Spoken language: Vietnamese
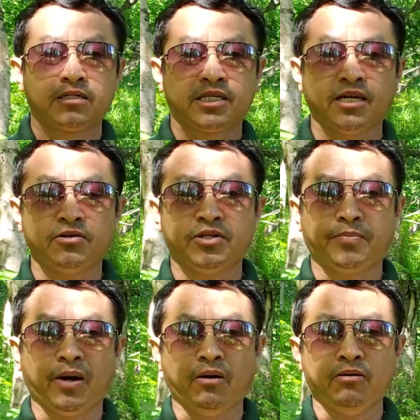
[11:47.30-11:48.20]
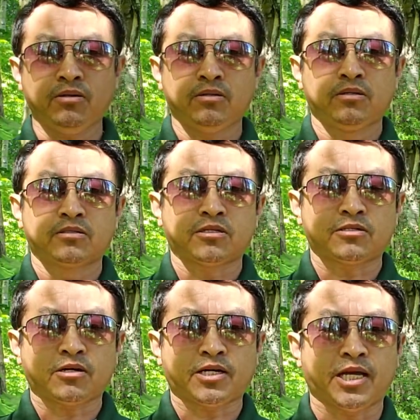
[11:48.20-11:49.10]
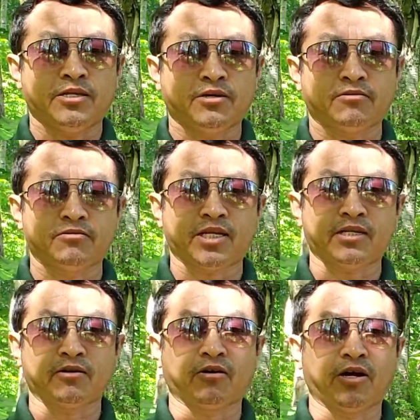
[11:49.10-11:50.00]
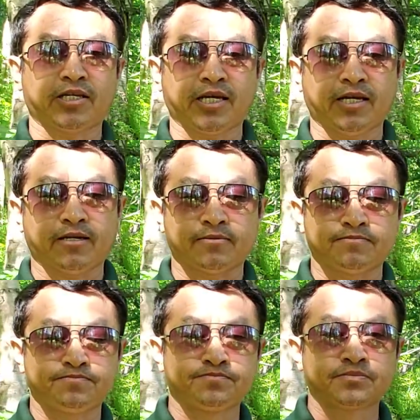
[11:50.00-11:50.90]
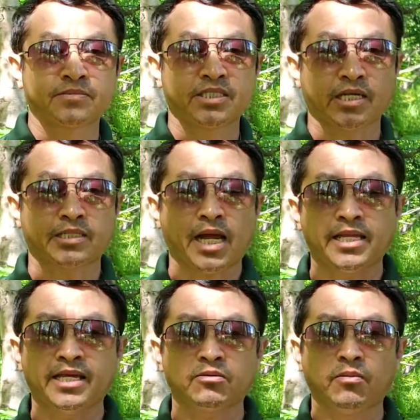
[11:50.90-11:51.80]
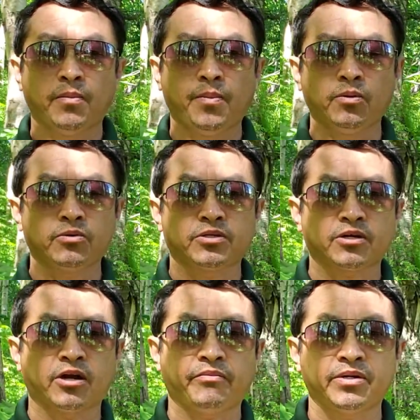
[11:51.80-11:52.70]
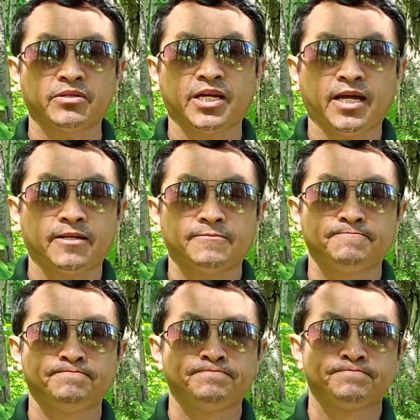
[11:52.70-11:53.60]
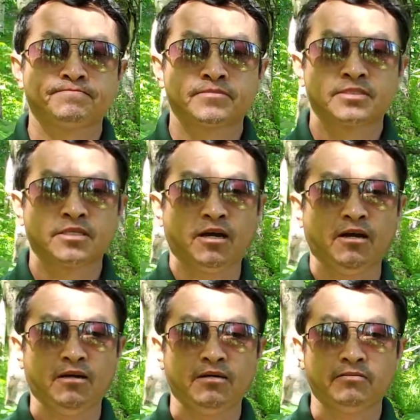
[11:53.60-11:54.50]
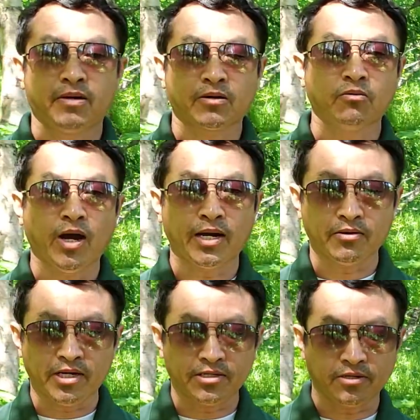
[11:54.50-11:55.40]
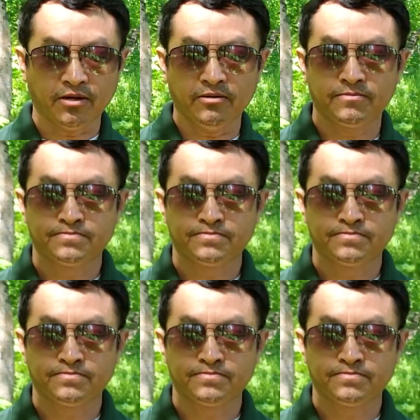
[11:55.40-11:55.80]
thế là chỉ bao sao sao kế nhau đồ lúc đấy chờ nó chè chẳng xa nhia tôi một bút đồ cho khó phải nó thế nè mà cú hay nó nè sẽ đời